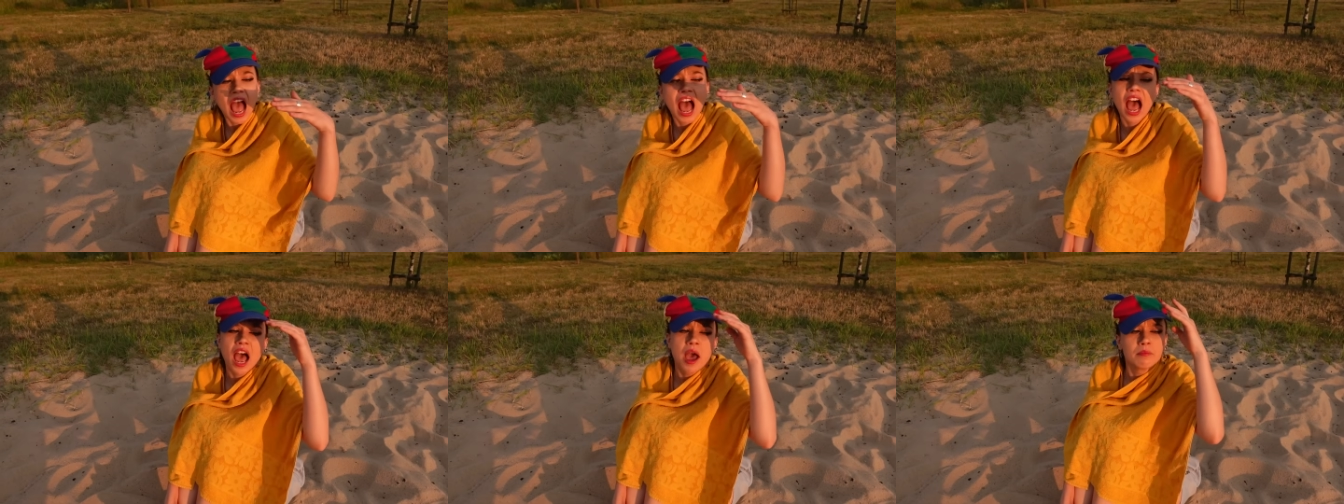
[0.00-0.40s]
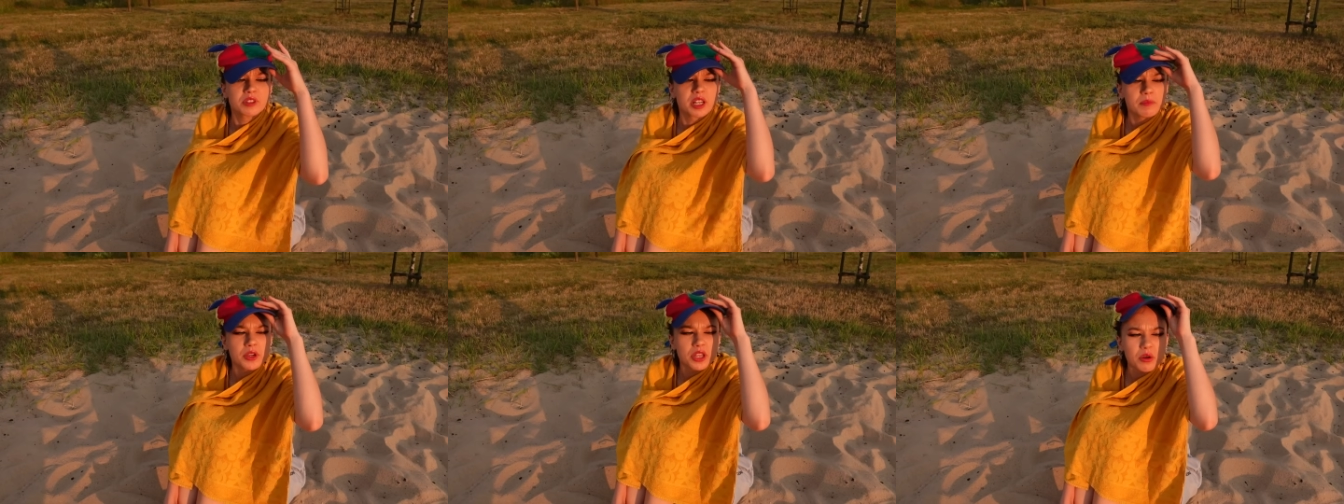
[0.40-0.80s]
a
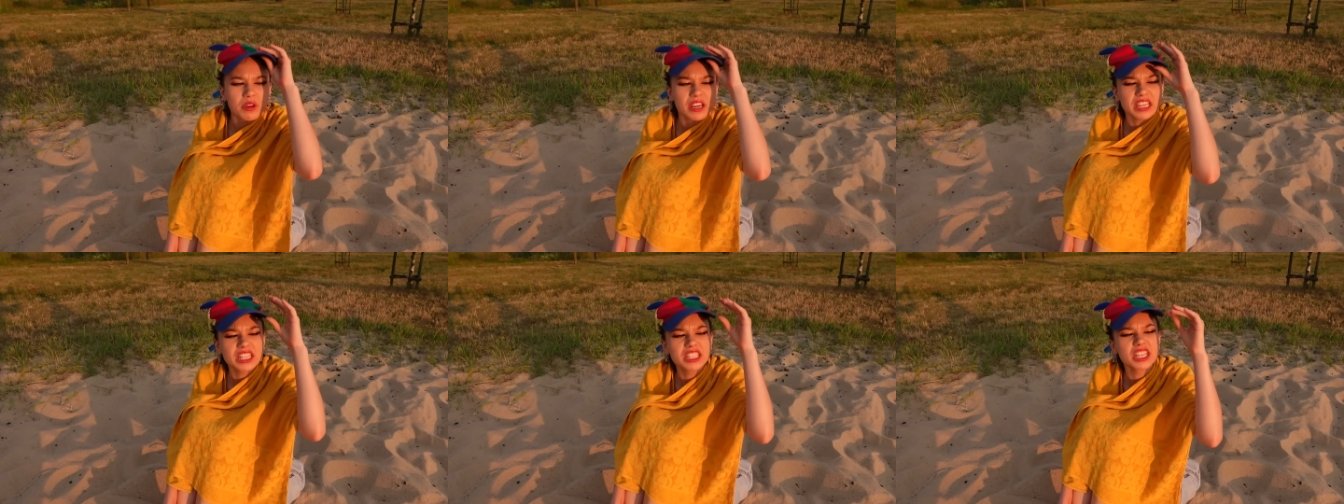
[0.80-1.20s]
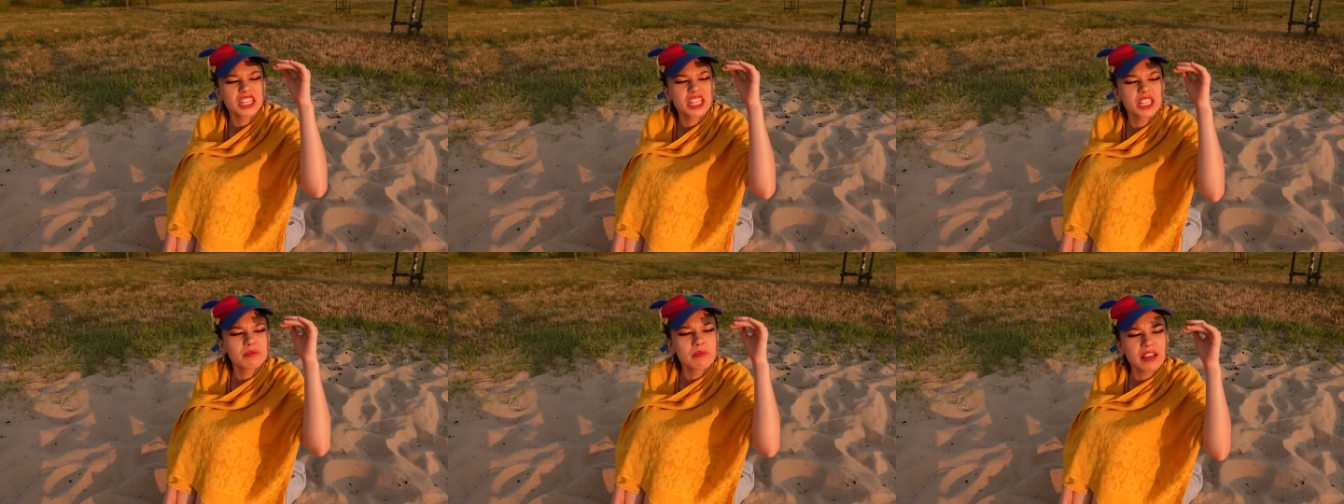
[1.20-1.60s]
przypłynął jakieś
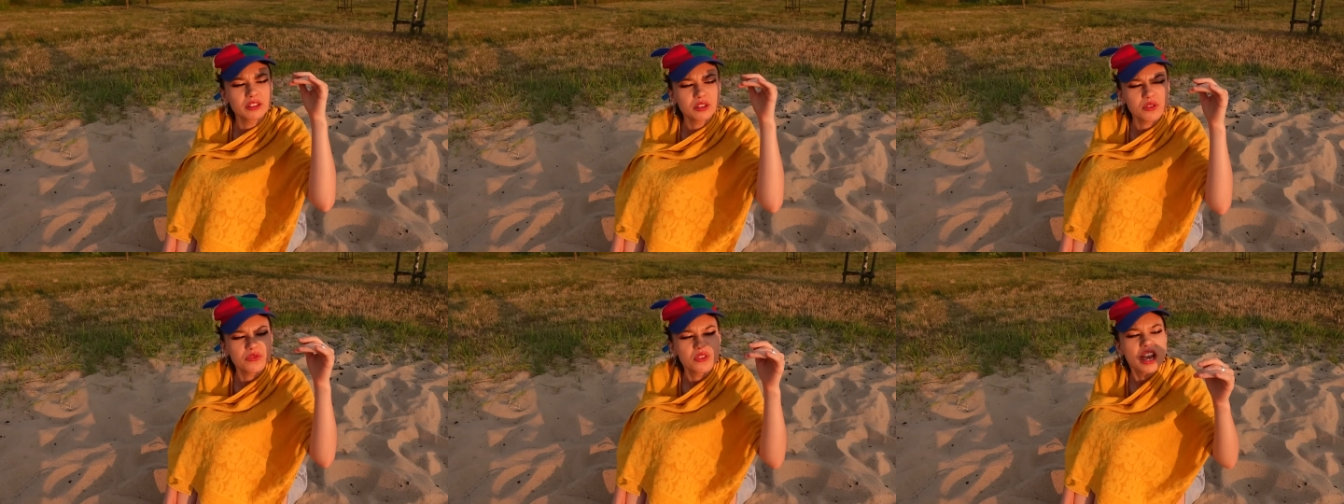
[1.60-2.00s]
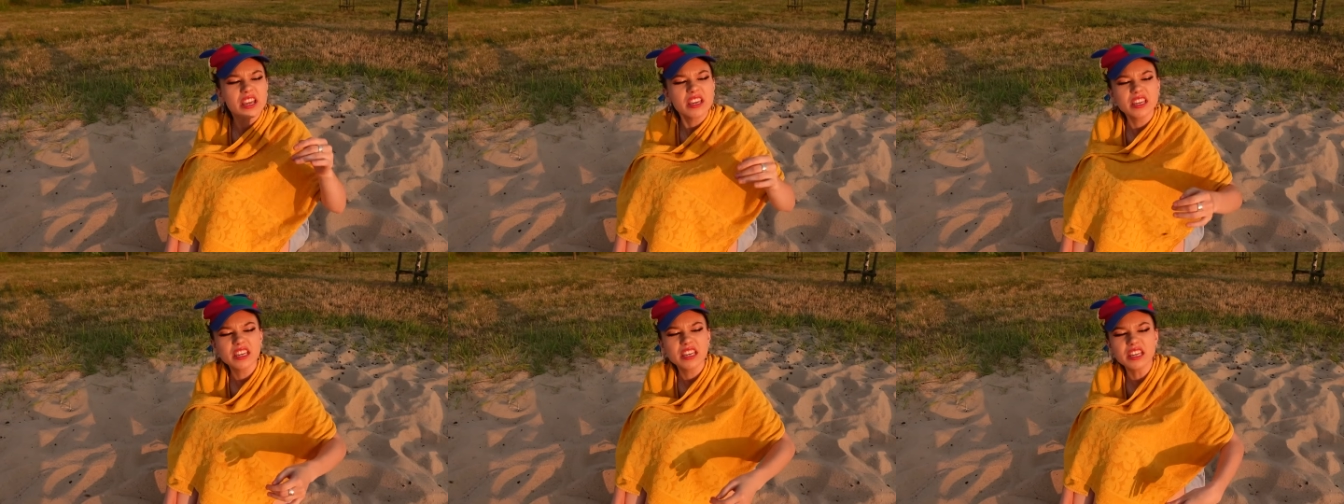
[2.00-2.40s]
10 metrów
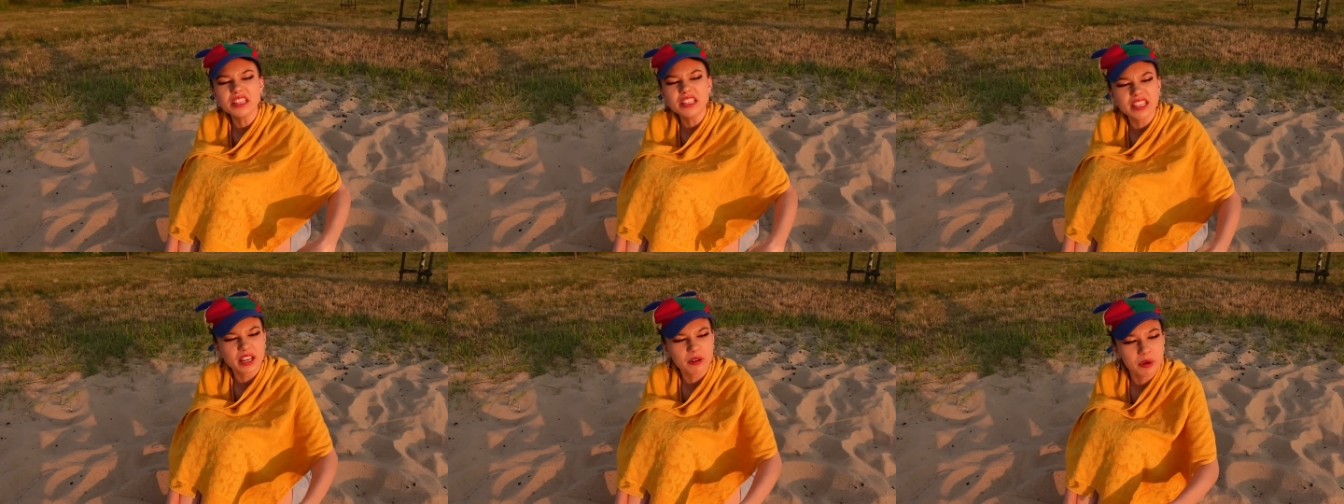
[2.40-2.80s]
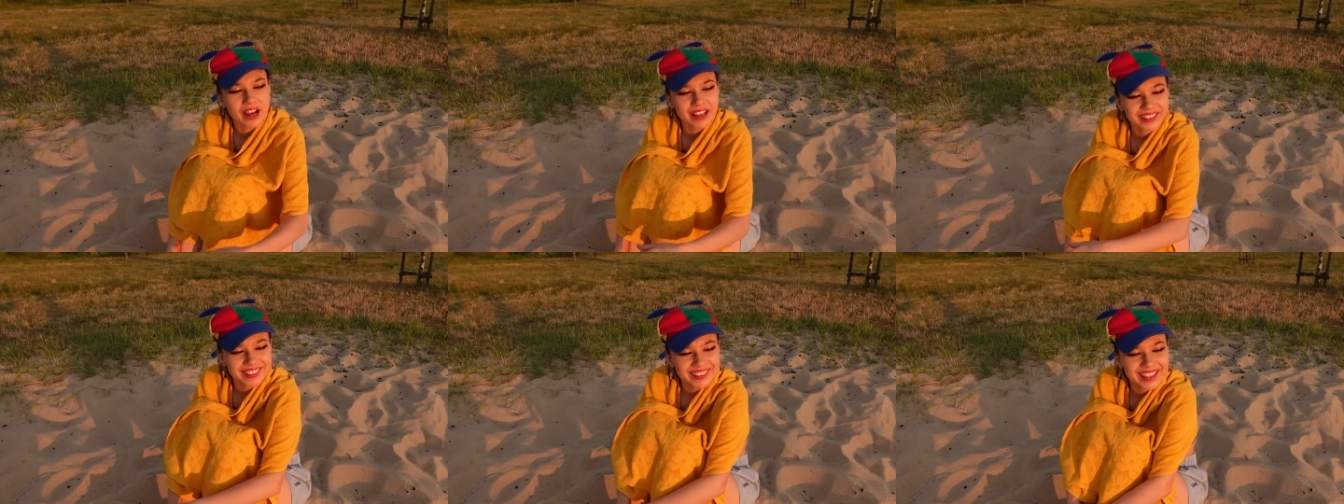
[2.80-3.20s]
i, i nie dał
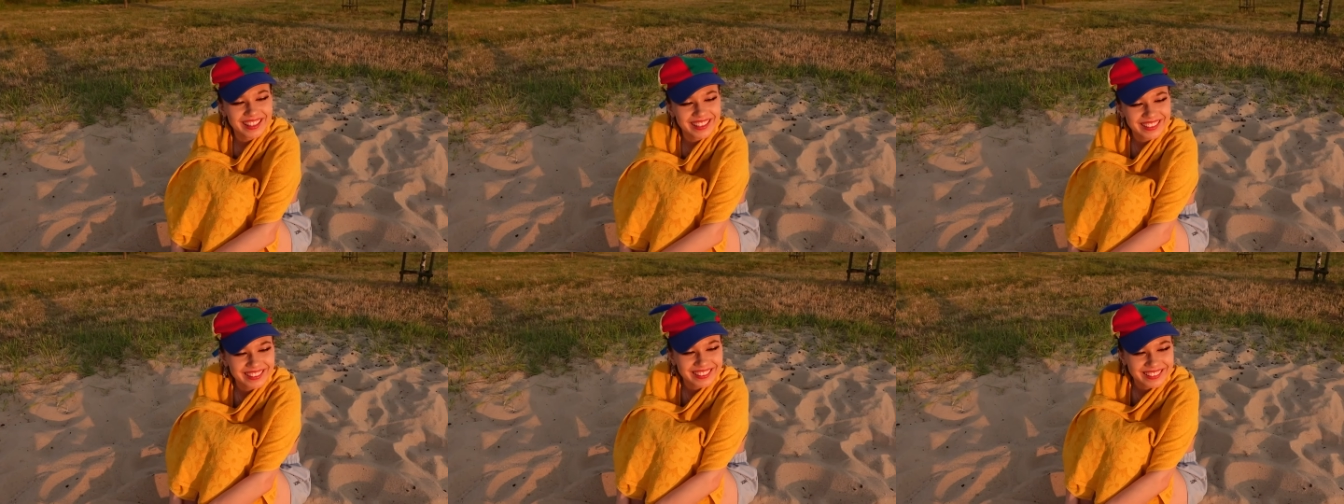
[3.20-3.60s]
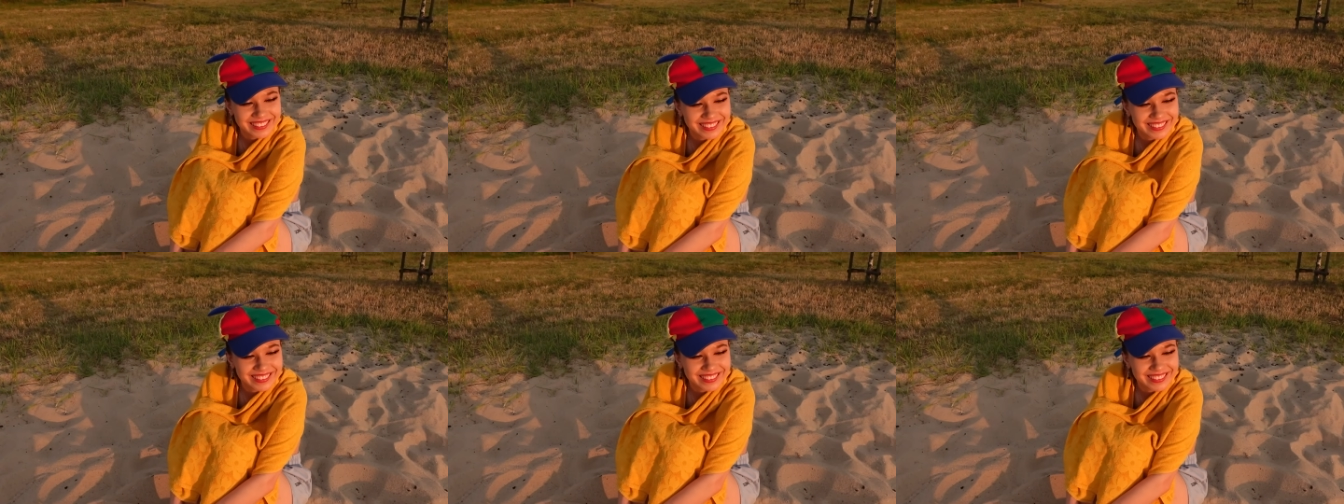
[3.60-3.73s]
rady. Patrzcie,